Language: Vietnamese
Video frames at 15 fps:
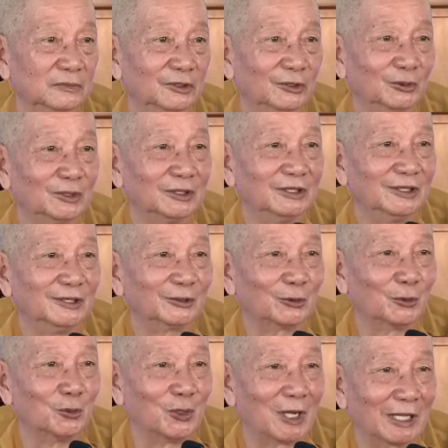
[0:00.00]
Nếu người
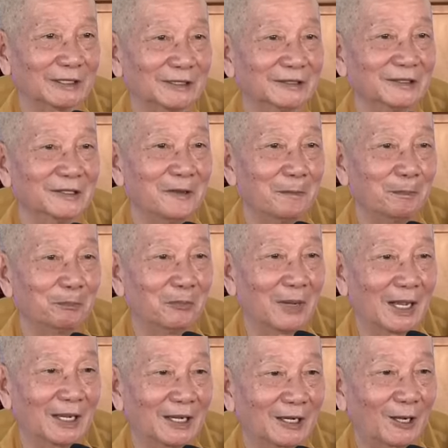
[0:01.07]
tu hành
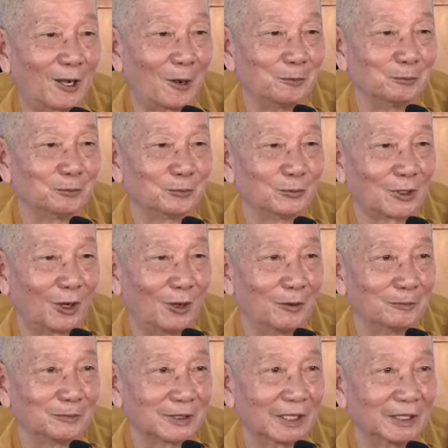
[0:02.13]
mà không
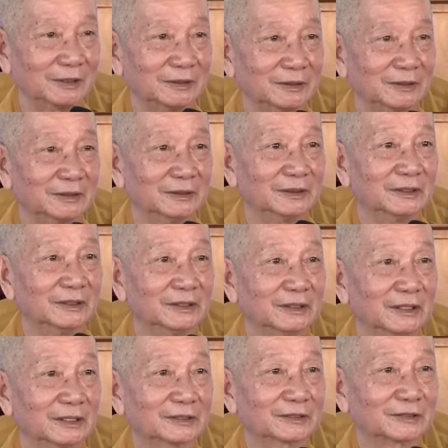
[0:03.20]
có một
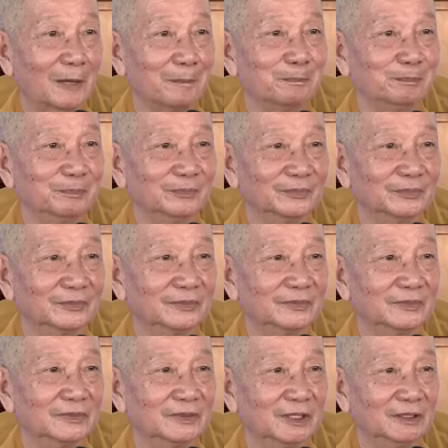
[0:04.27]
cái tâm
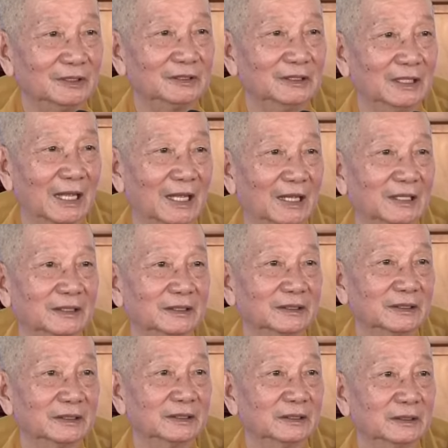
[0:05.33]
như là
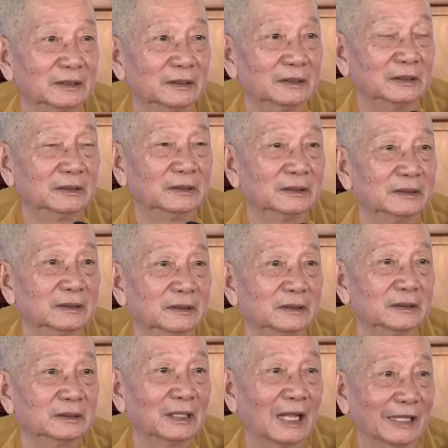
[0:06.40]

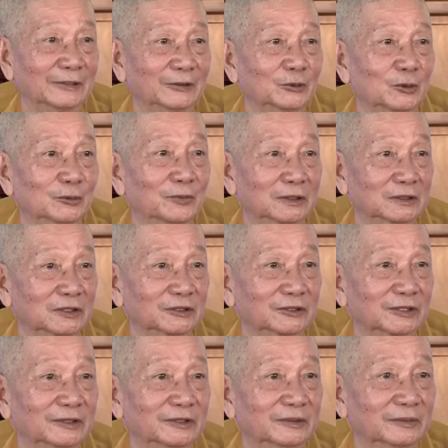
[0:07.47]
hạnh của Phật Dược
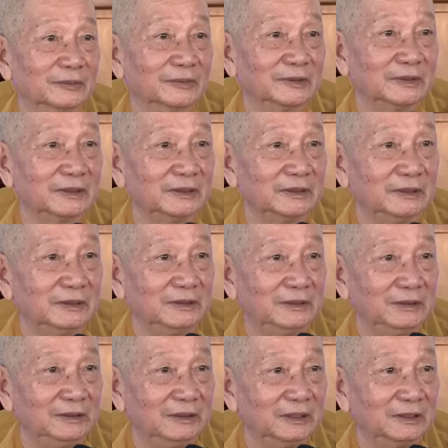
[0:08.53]
Sư,
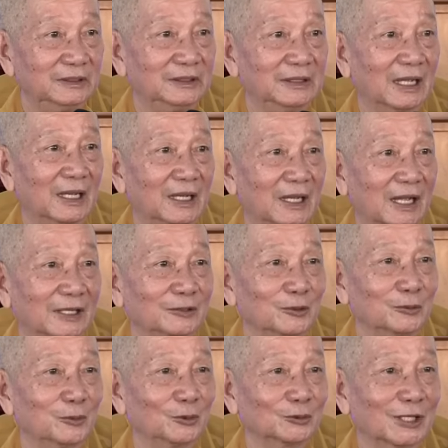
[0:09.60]
như là hạnh
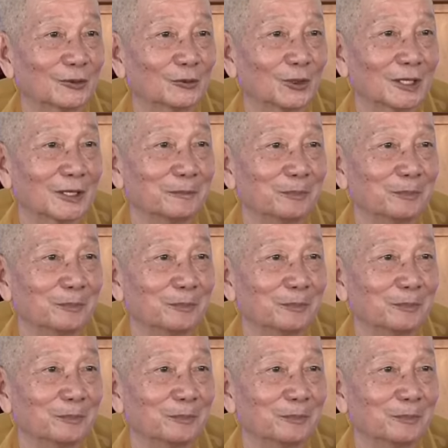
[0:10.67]
của Bồ Tát Quan